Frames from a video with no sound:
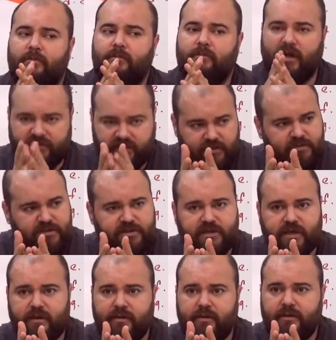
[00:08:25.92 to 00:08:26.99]
Mantıklı mı sizce?
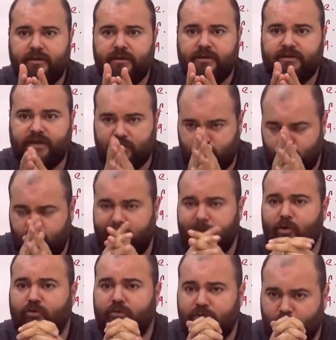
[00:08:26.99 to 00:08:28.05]
Sadece üreme
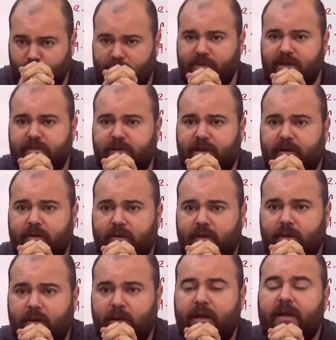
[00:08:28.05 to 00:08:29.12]
yoluyla olabilir mi?
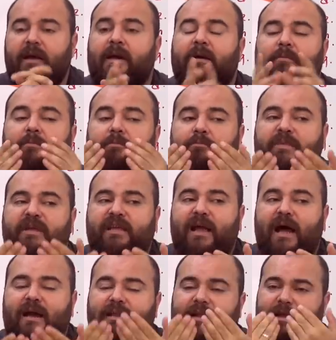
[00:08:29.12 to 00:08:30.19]
Bir
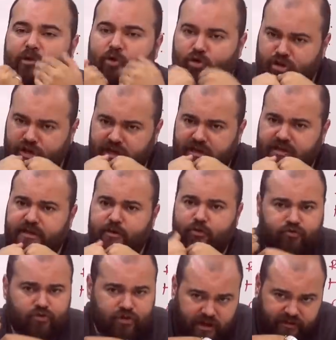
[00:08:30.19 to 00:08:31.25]
yerden göç gelirse
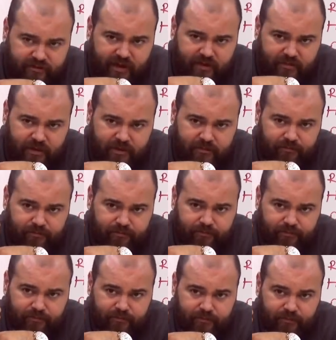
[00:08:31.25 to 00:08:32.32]
nüfus artar mı?
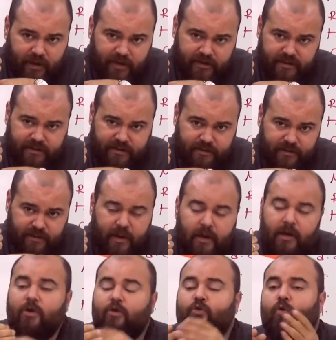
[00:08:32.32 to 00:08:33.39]
Artar.
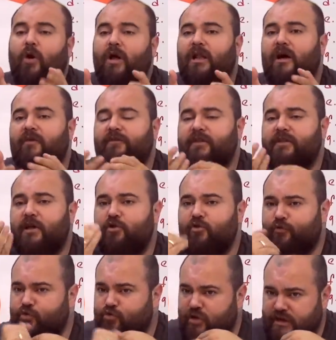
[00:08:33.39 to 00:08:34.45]
Doğal afetler
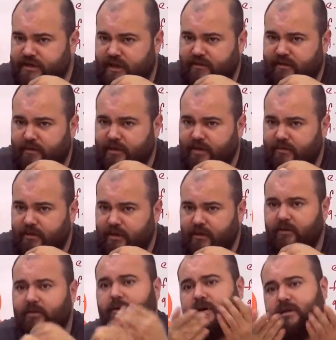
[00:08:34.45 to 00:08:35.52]
nüfusu azaltabilir mi?
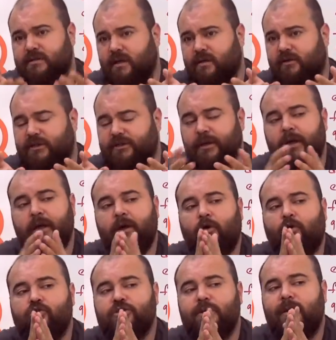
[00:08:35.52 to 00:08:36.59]
Azaltır.
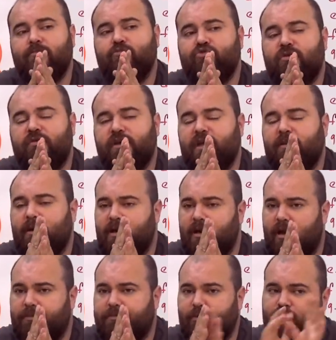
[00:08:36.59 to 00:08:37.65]
O zaman Mustafa Kemal ne
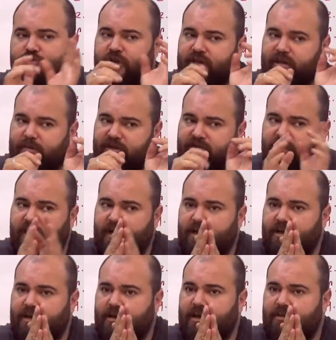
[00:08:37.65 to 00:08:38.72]
yaptı? Özellikle Batı
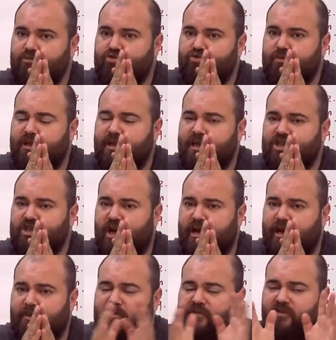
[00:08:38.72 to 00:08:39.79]
Trakya'da kalan Müslümanlara çağrı yaptı.